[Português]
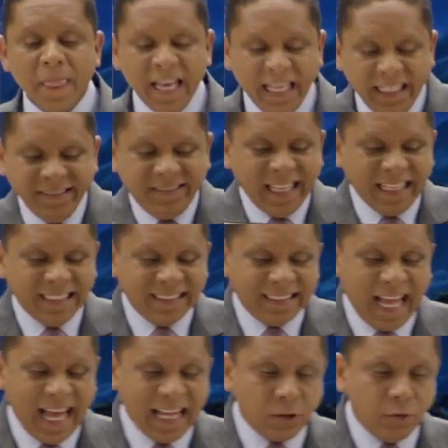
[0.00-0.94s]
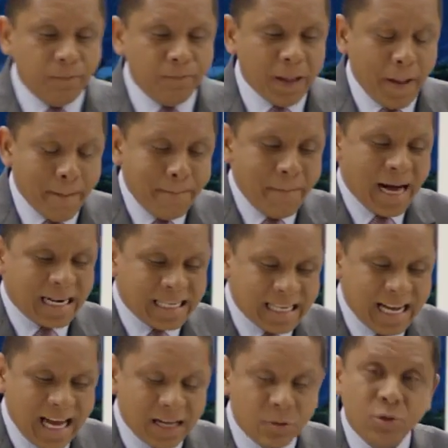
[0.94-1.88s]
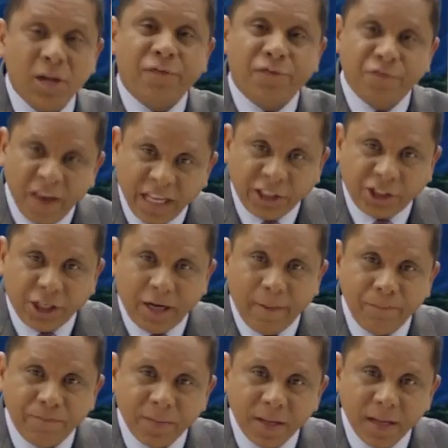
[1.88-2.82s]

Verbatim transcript: intentaron marcar uma fecha